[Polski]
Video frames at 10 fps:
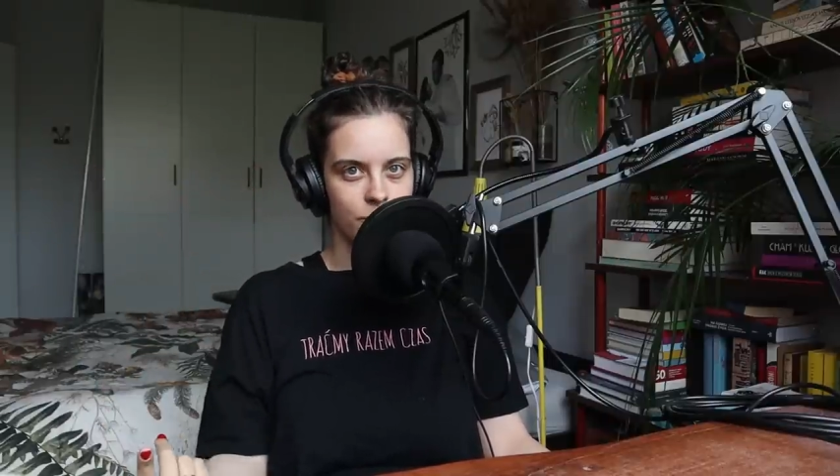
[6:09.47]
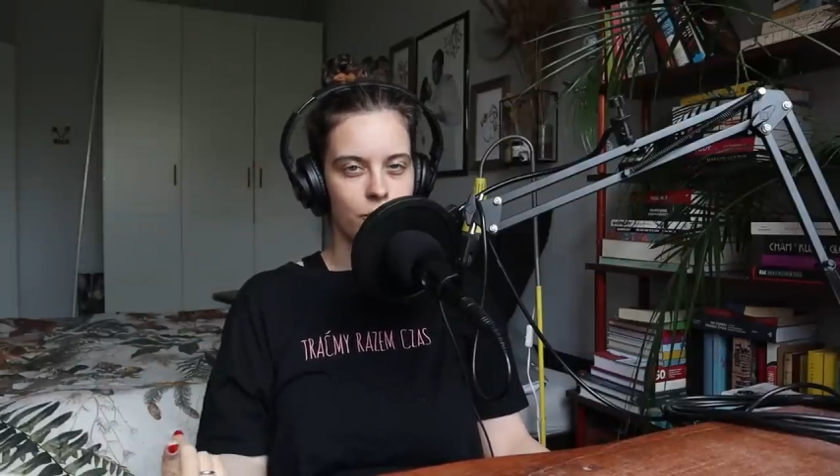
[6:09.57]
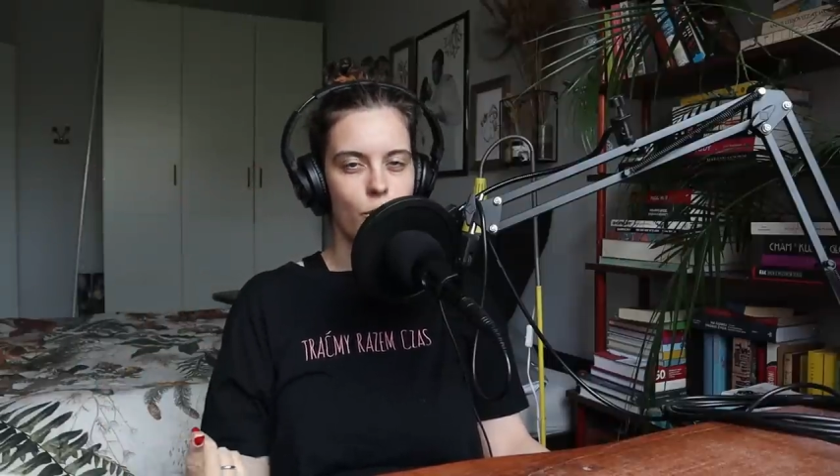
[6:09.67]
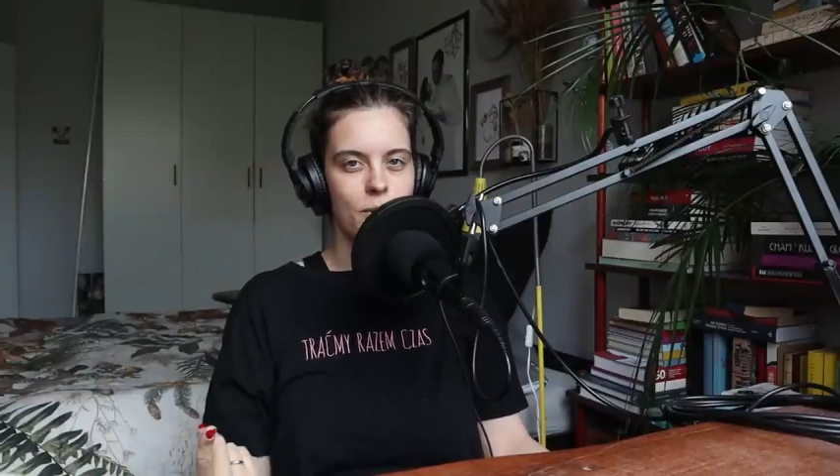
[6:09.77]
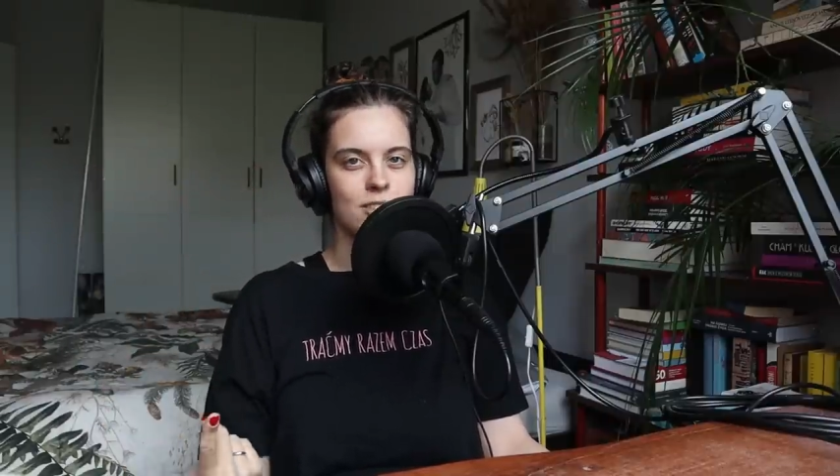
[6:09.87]

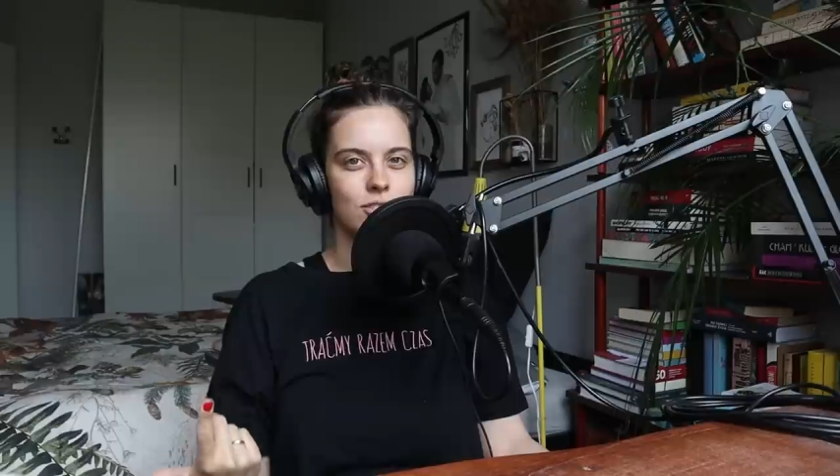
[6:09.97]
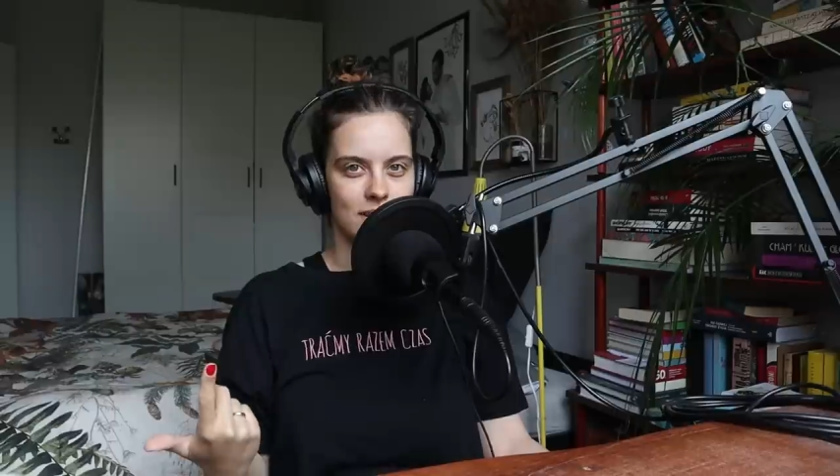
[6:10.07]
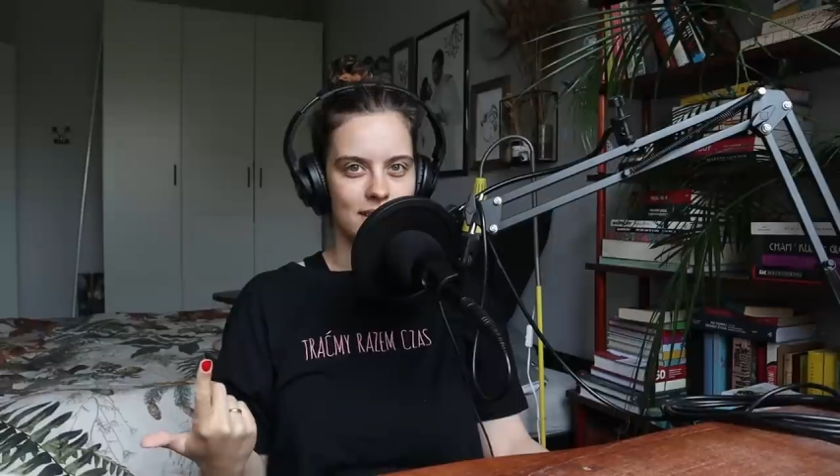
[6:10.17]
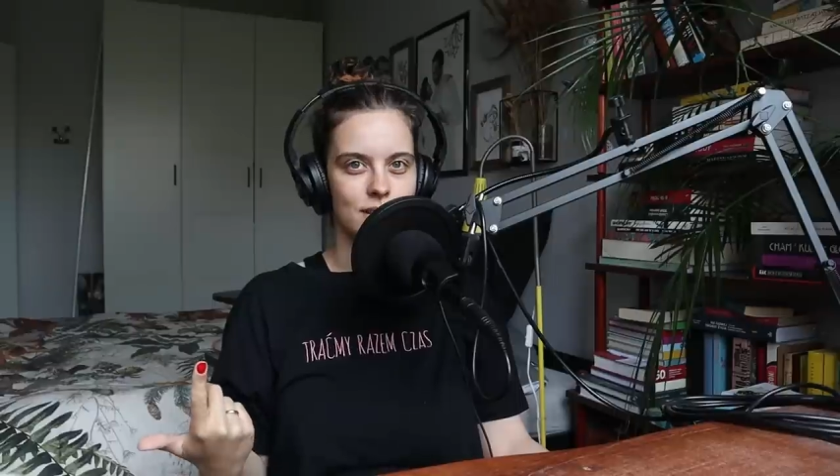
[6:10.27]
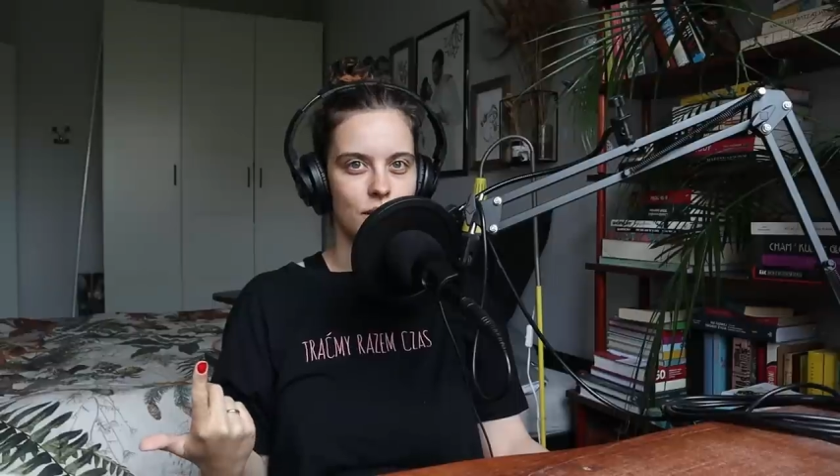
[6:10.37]

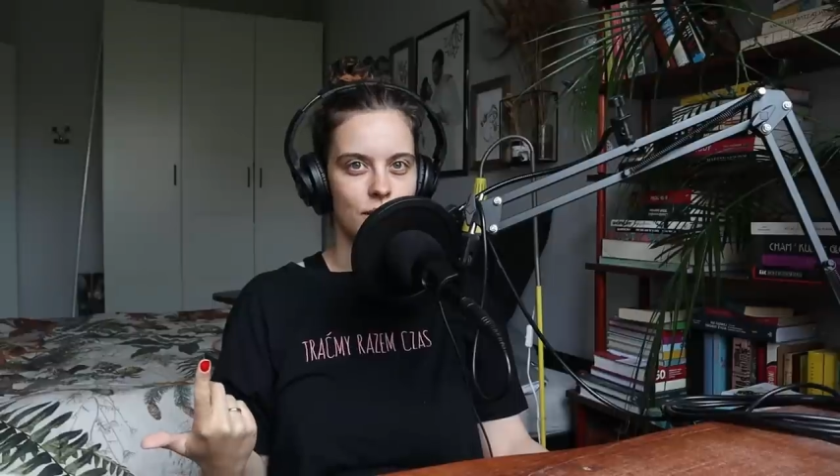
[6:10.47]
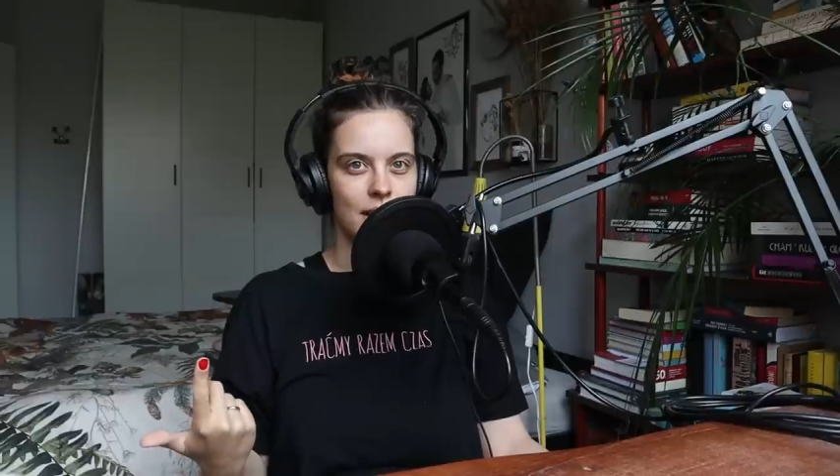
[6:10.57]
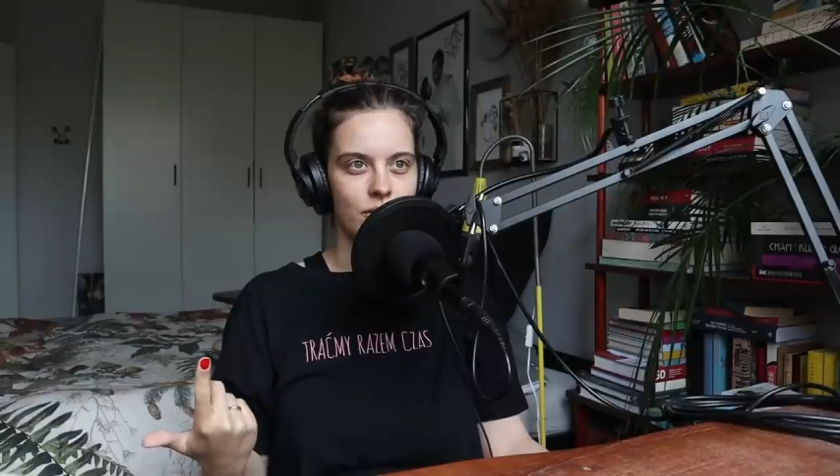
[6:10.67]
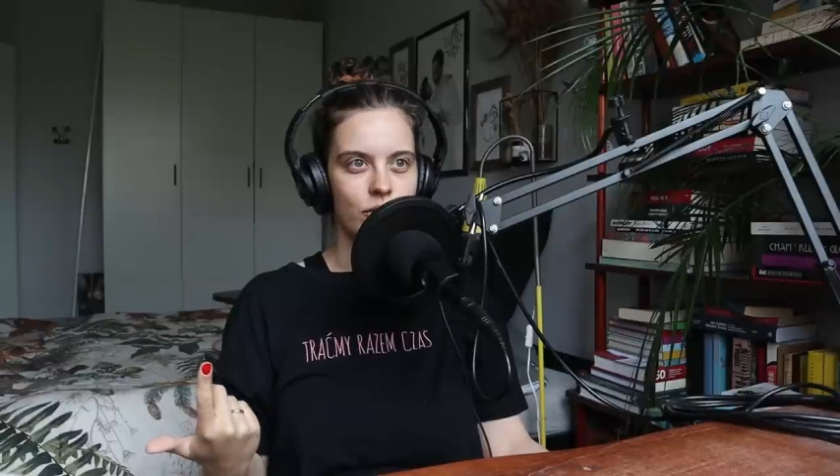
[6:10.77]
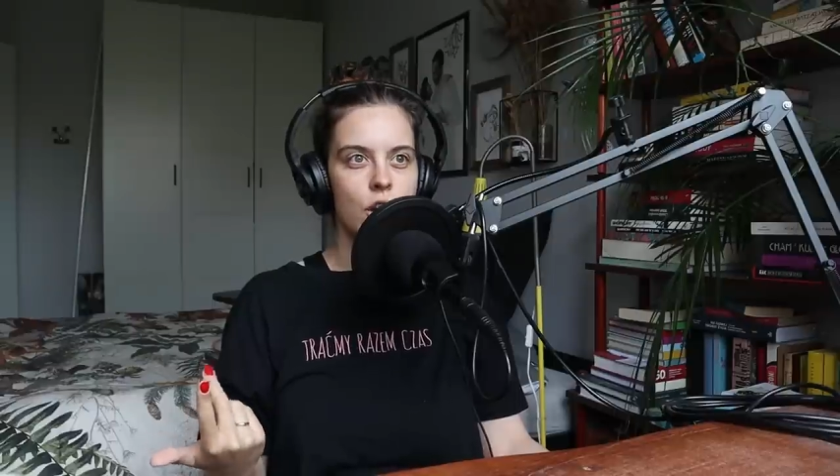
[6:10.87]
wyobrażonej slow
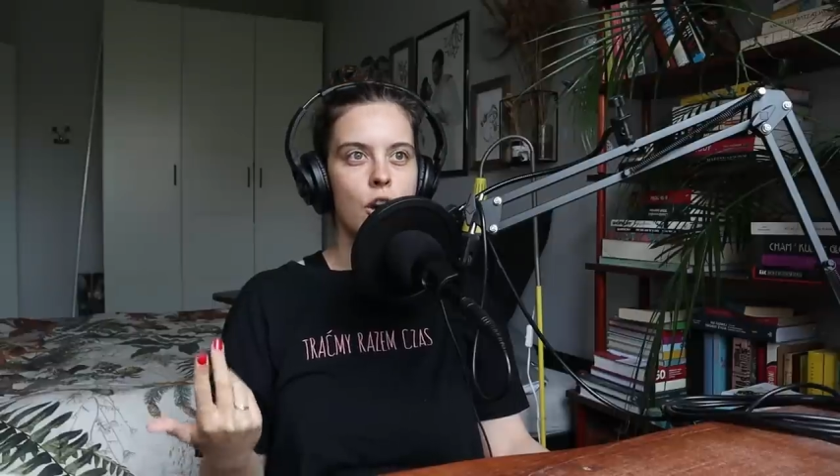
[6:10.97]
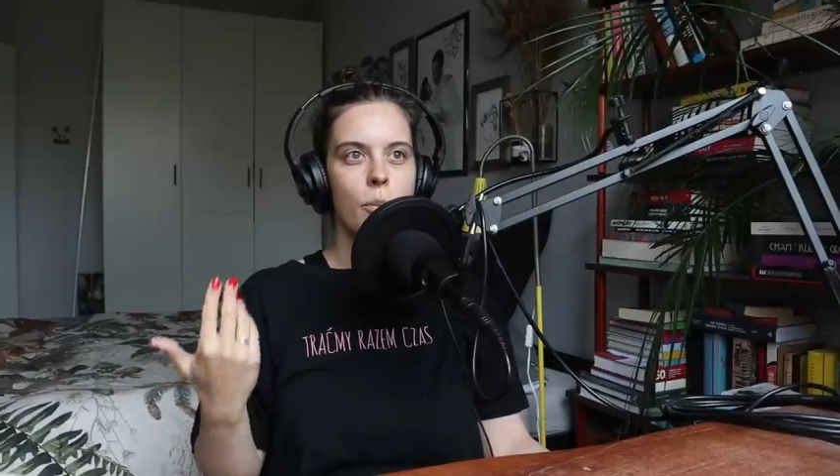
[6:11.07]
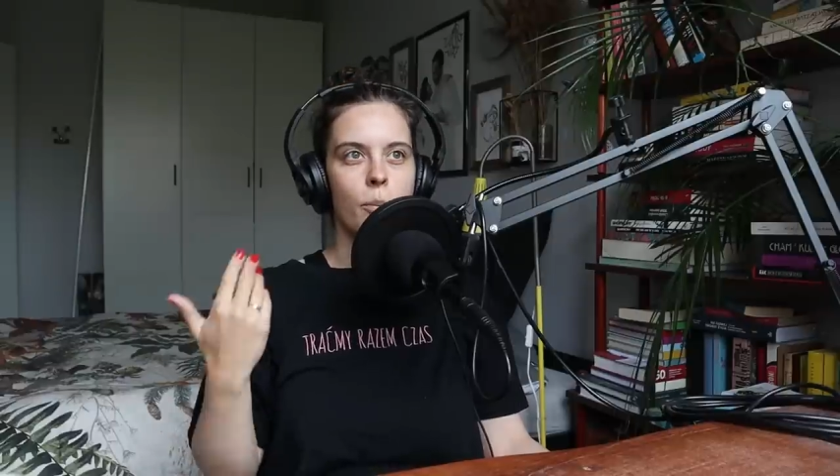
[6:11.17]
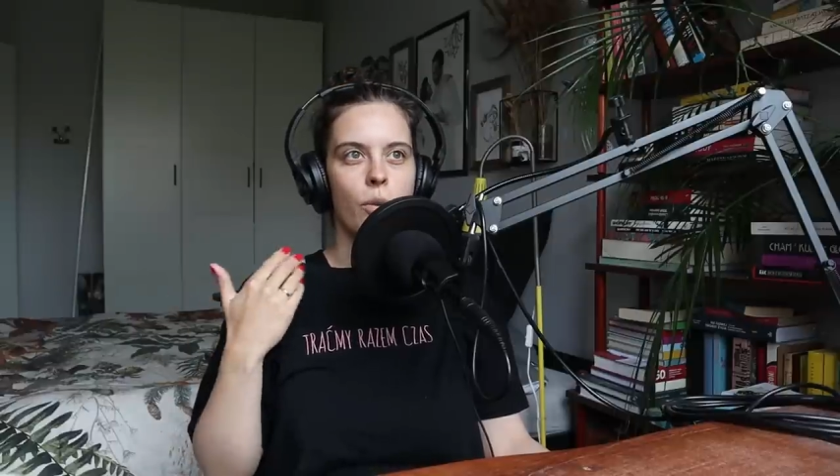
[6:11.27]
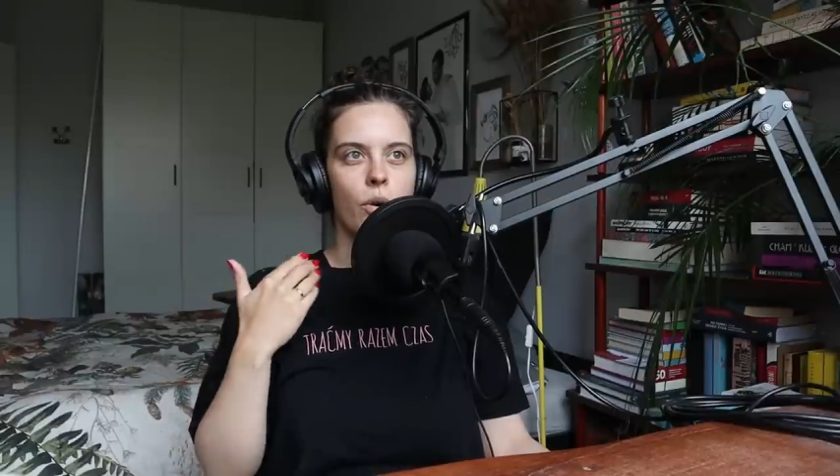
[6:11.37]
life,
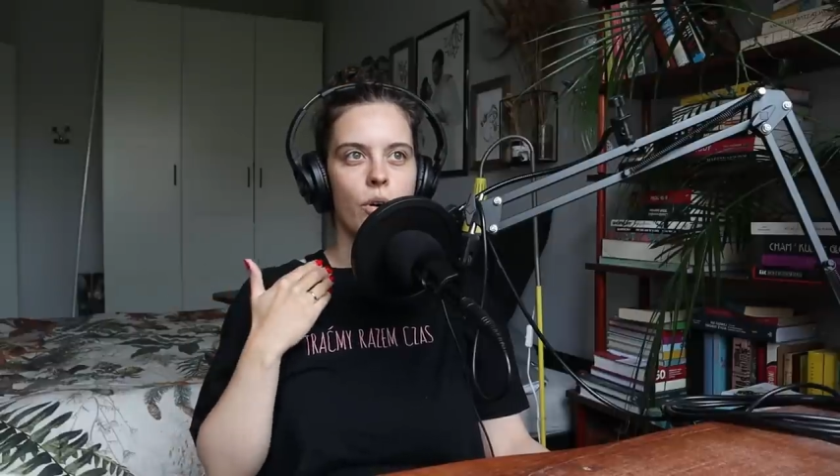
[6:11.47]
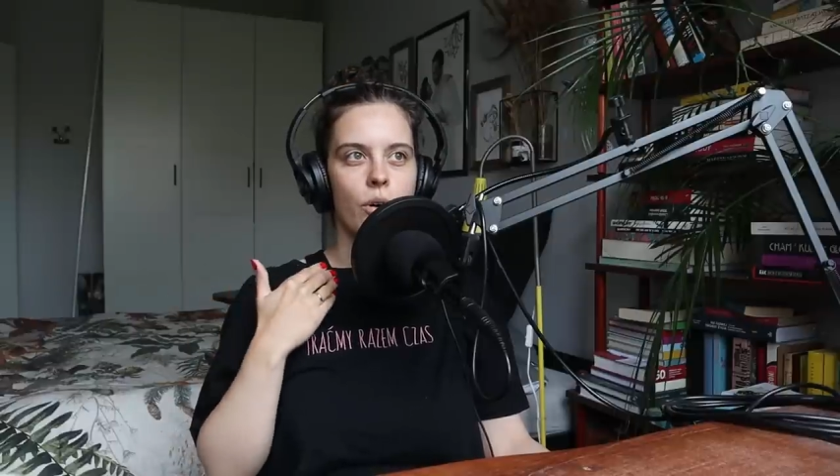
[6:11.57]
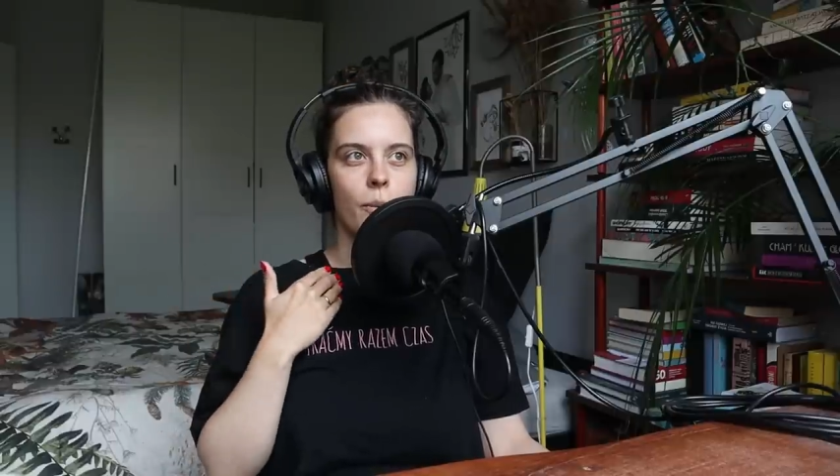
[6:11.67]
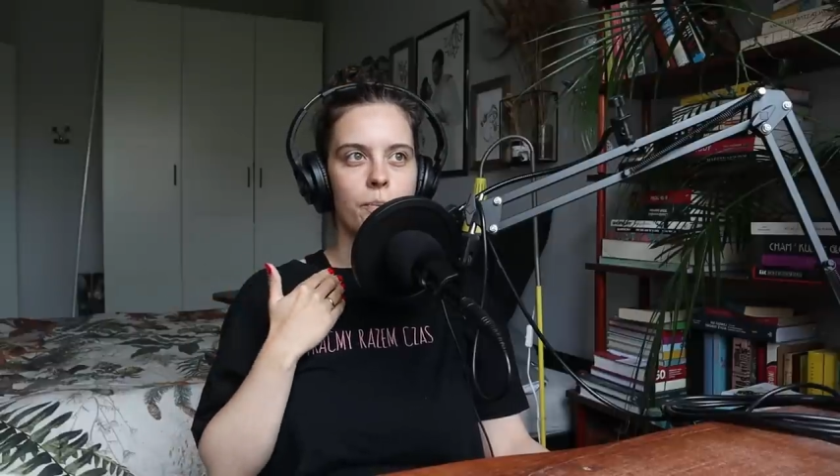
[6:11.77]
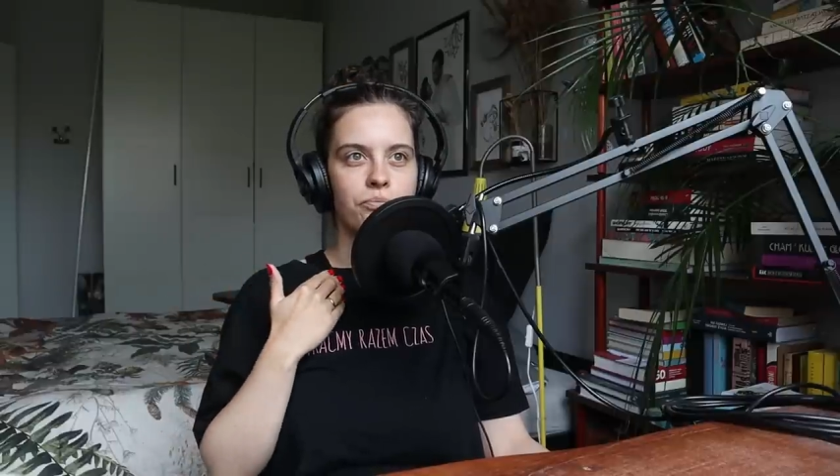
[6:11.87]
bo